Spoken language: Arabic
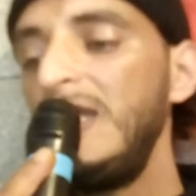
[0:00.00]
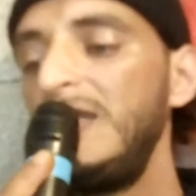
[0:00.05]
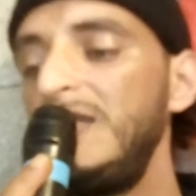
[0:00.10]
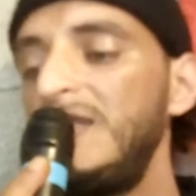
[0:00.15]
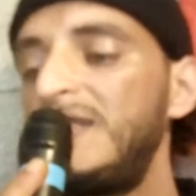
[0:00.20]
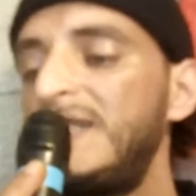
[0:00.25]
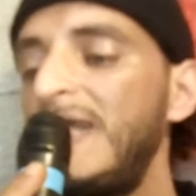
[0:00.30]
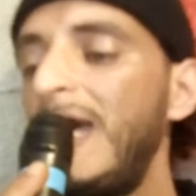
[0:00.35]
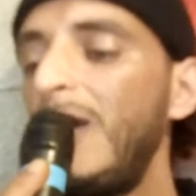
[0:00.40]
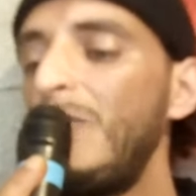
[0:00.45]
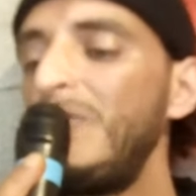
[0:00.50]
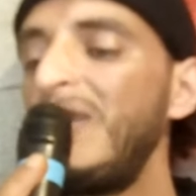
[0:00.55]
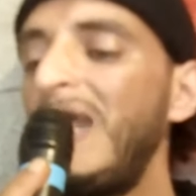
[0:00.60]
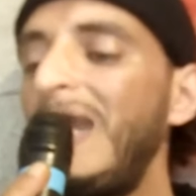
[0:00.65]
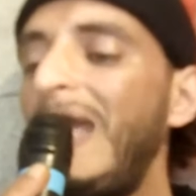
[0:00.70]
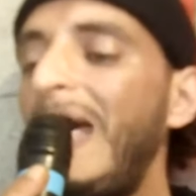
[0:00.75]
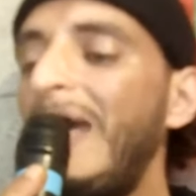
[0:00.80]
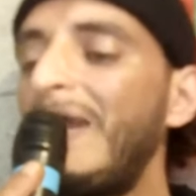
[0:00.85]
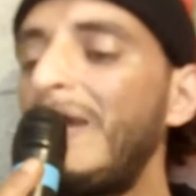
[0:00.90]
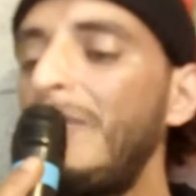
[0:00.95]
نساؤنا
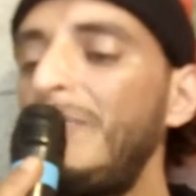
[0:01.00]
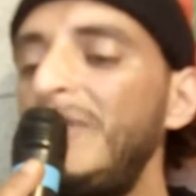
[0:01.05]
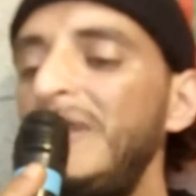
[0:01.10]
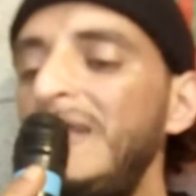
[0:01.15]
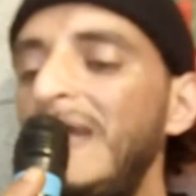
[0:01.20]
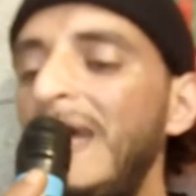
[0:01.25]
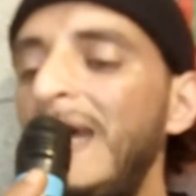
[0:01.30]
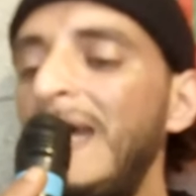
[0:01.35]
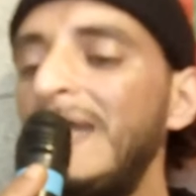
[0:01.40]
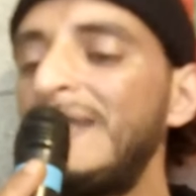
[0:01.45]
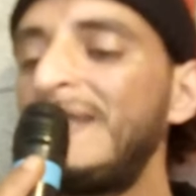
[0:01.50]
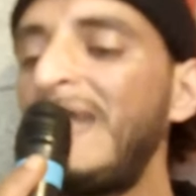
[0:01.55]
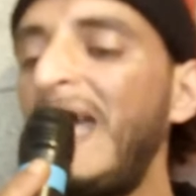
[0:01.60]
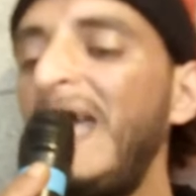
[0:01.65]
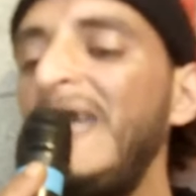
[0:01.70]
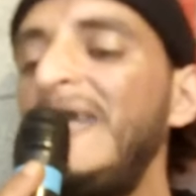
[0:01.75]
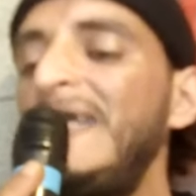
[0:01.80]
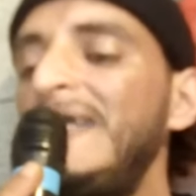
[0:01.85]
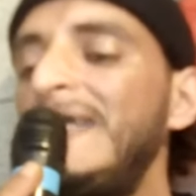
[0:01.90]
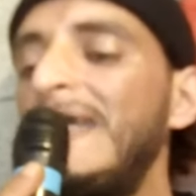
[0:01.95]
العربيات
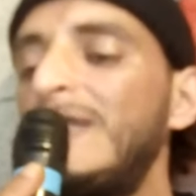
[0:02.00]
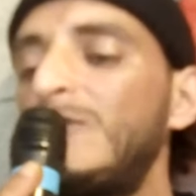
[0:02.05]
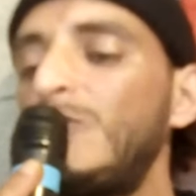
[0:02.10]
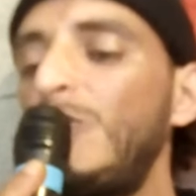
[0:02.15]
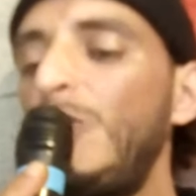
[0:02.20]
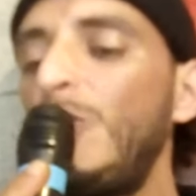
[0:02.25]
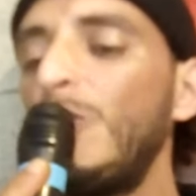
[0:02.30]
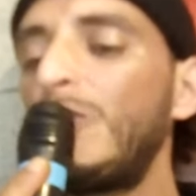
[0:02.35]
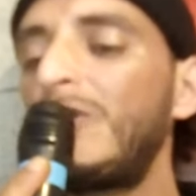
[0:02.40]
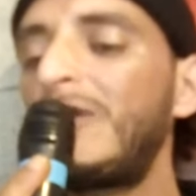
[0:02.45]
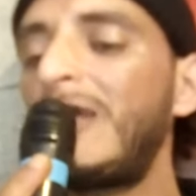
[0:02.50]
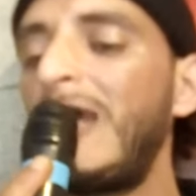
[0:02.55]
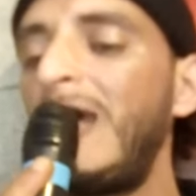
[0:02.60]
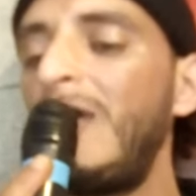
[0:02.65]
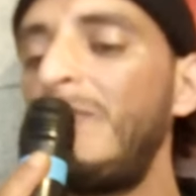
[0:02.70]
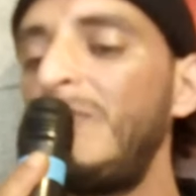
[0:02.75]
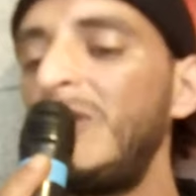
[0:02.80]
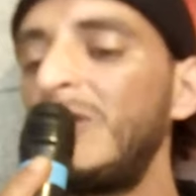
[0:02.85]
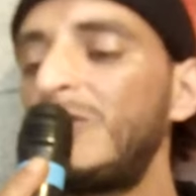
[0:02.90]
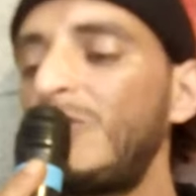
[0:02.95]
ضحية
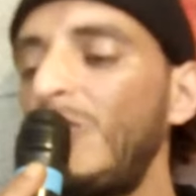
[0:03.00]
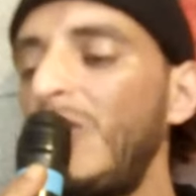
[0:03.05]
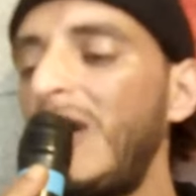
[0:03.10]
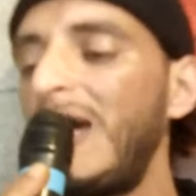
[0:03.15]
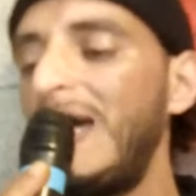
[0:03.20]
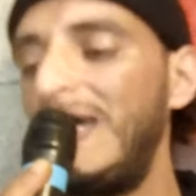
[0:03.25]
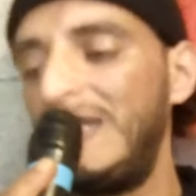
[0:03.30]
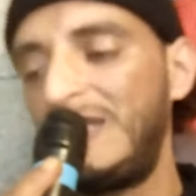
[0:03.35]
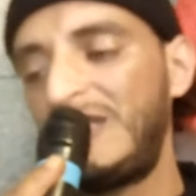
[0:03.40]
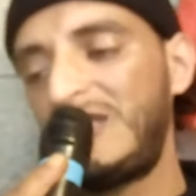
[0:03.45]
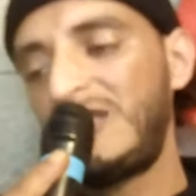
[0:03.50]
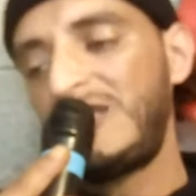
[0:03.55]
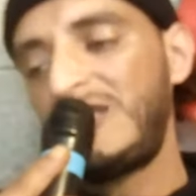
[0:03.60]
حكام طغاة